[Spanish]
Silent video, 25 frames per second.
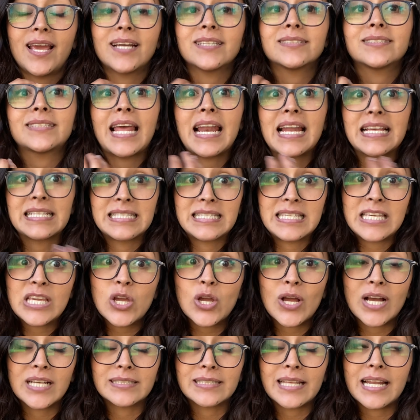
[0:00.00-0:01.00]
hasta las
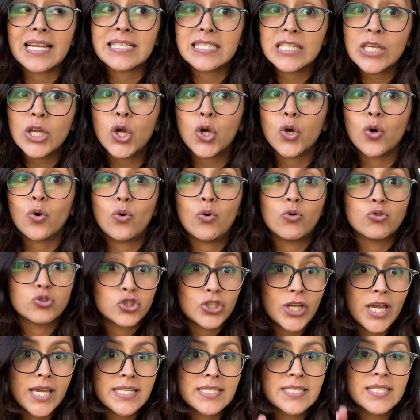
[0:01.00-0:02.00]
5 hasta las cinco o
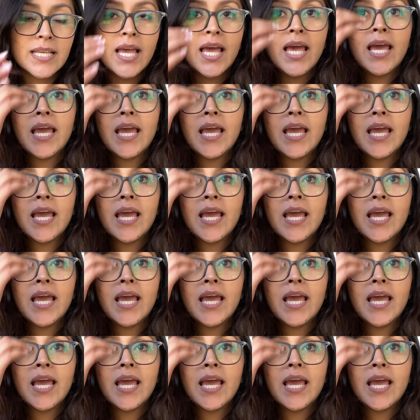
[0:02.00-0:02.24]
6.